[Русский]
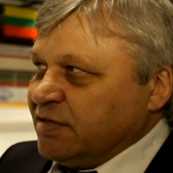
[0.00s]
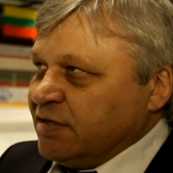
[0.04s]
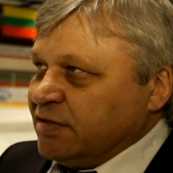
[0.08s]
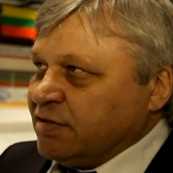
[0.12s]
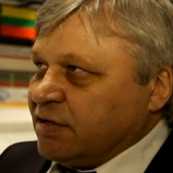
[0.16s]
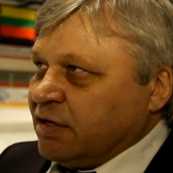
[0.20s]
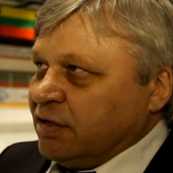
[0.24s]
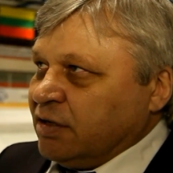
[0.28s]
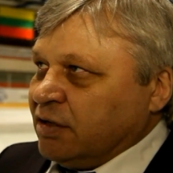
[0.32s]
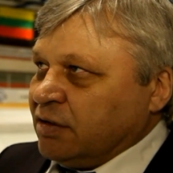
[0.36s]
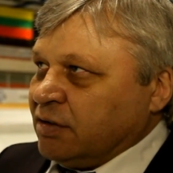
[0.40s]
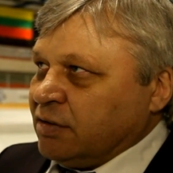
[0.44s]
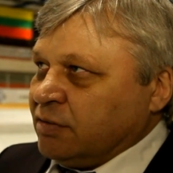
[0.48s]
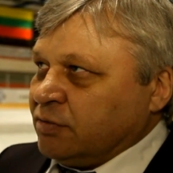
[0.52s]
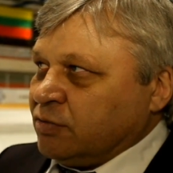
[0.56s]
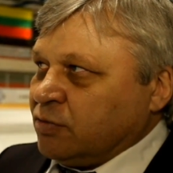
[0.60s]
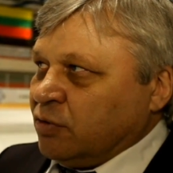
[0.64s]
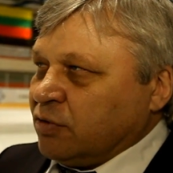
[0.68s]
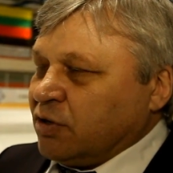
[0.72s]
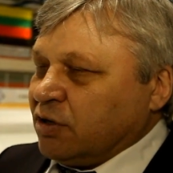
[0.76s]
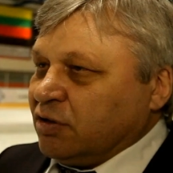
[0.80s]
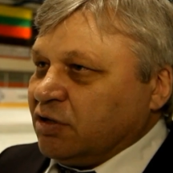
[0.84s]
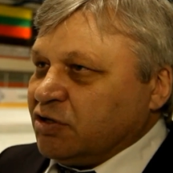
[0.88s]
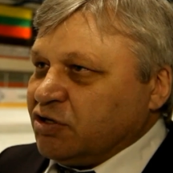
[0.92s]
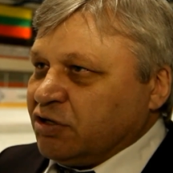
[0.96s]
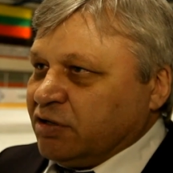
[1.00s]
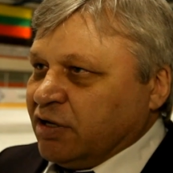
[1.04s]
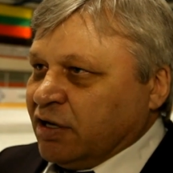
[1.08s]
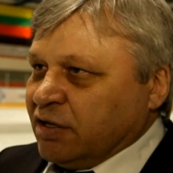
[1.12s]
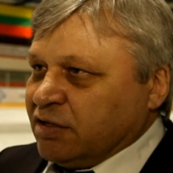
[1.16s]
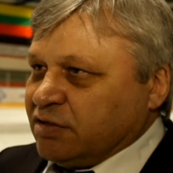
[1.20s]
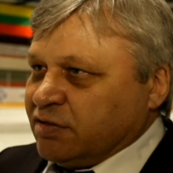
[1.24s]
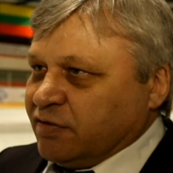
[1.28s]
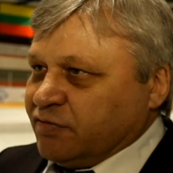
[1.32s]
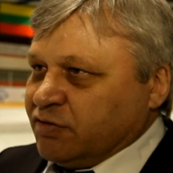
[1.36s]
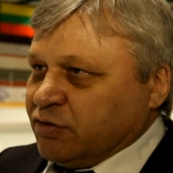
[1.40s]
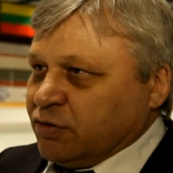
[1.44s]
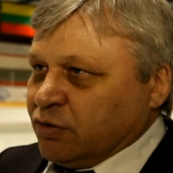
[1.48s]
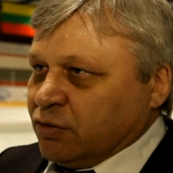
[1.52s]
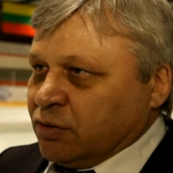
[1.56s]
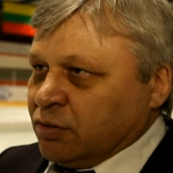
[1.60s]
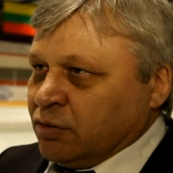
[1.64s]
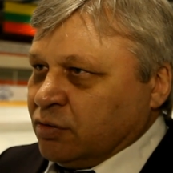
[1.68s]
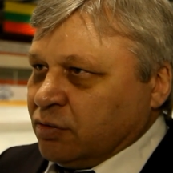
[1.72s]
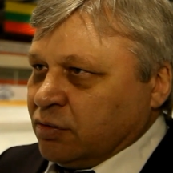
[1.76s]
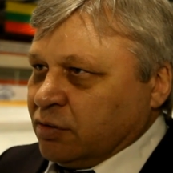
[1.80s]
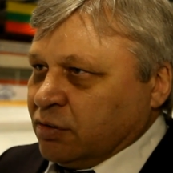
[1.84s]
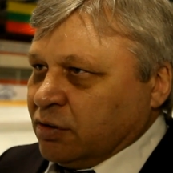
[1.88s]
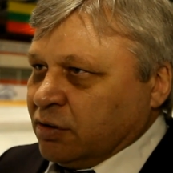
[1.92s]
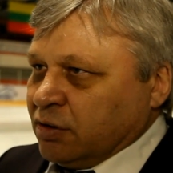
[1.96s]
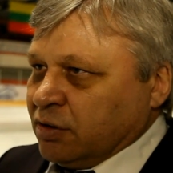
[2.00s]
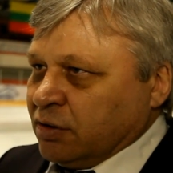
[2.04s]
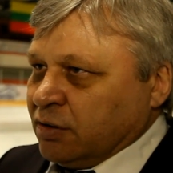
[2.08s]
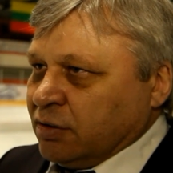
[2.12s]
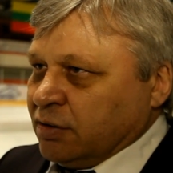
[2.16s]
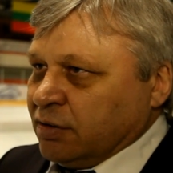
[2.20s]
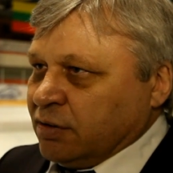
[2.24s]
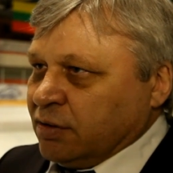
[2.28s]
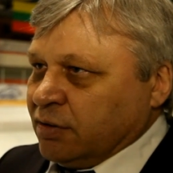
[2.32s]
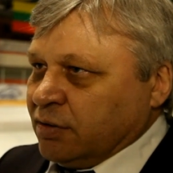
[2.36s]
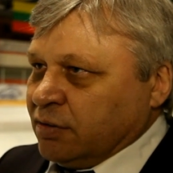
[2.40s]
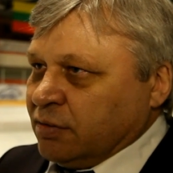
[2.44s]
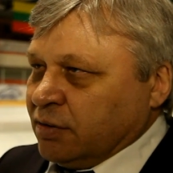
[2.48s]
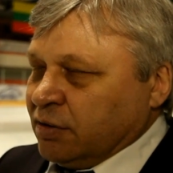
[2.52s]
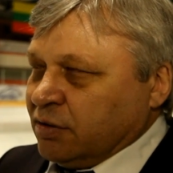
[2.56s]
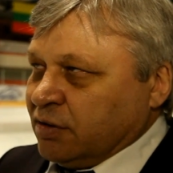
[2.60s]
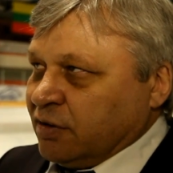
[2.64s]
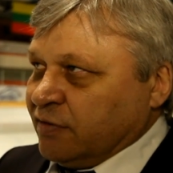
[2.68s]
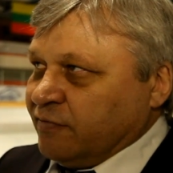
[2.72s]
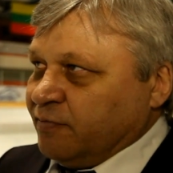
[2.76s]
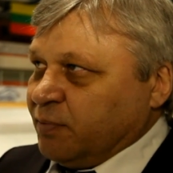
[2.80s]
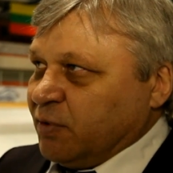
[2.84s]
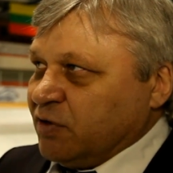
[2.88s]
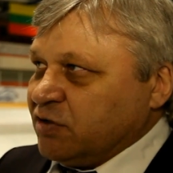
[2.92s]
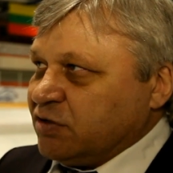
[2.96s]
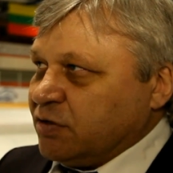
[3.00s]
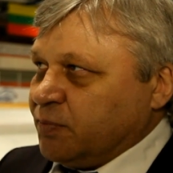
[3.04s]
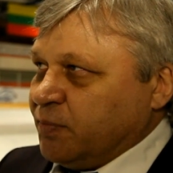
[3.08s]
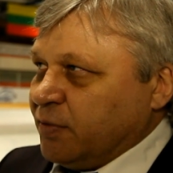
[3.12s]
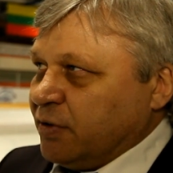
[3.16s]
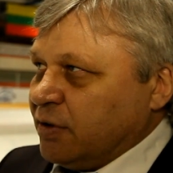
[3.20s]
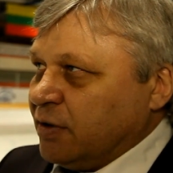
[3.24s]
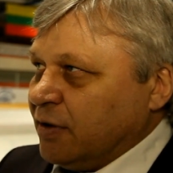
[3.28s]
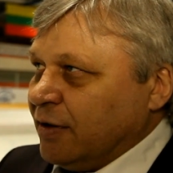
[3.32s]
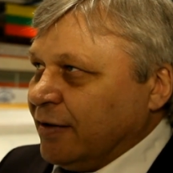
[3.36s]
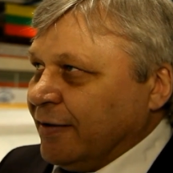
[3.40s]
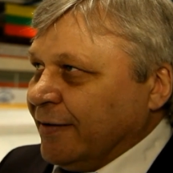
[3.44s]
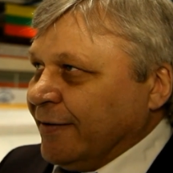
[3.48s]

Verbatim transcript: ханты только начинается все. Э, это, в принципе,